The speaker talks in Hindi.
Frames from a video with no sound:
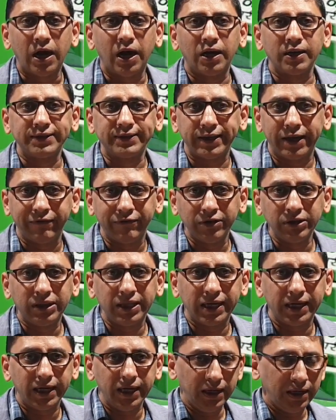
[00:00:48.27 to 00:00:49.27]
आज सेवन्थ
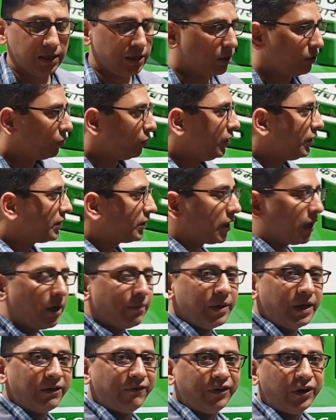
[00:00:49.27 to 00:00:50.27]
है तो इसका
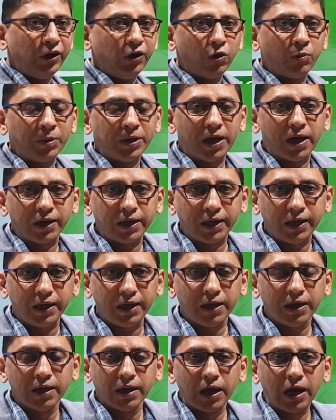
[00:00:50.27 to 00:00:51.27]
हम एक वीडियो बना के
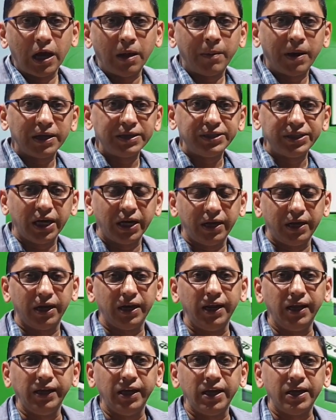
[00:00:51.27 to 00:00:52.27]
हम आज चेक
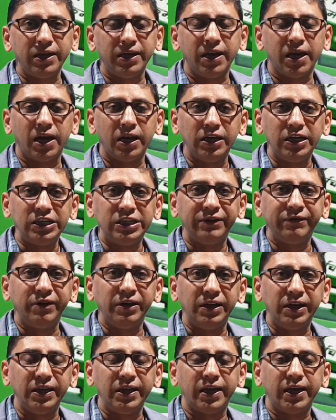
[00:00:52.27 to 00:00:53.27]
करेंगे क्या
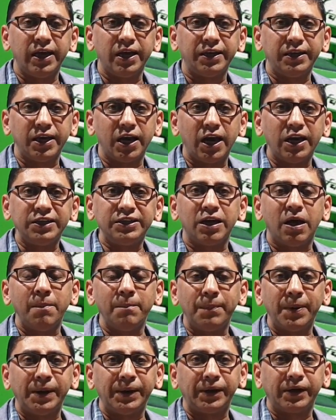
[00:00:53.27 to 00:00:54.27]
एलिजिबिलिटी है क्या एग्ज़ाम
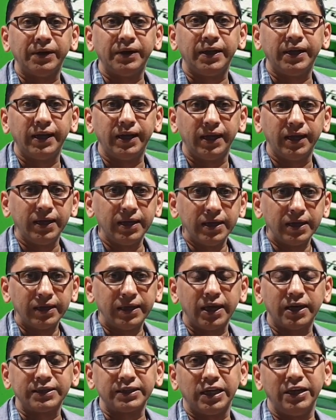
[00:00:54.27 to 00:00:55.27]
पैटर्न है
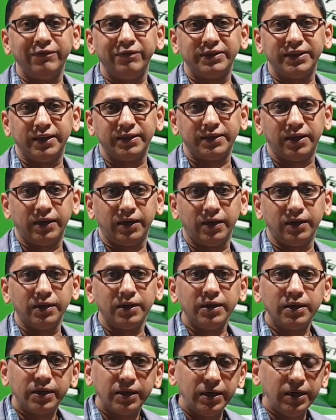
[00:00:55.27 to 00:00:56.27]
क्या सिलेबस है सारा
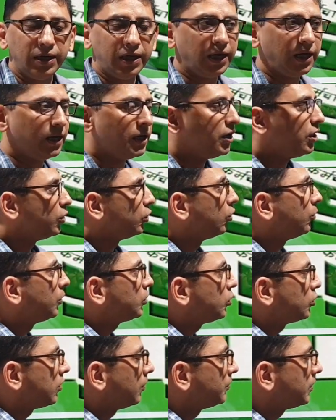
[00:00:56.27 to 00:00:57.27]
ठीक है तो
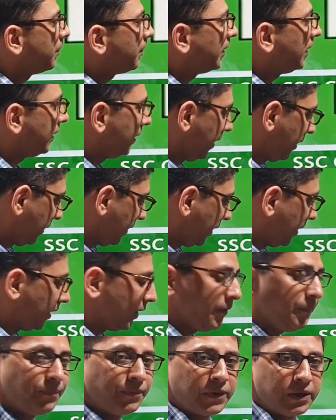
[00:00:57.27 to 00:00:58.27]
बच्चों सबसे पहले देखते
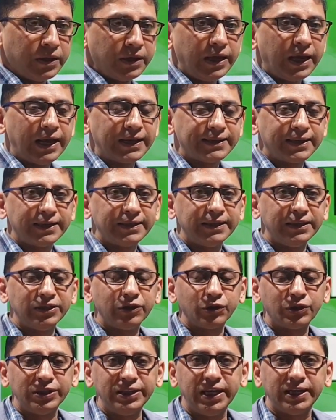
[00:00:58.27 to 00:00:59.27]
हैं कि एसएससी
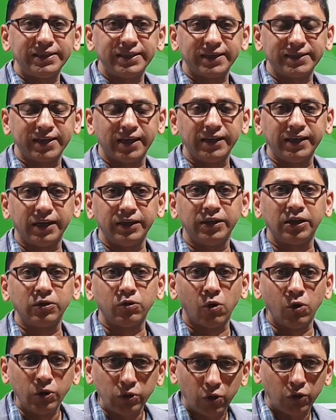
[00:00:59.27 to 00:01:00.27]
और सीएचएसएल के अंदर
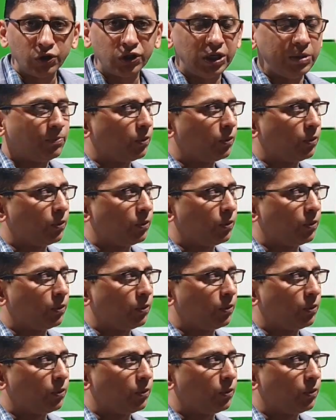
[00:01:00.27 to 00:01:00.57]
कौन कौन सी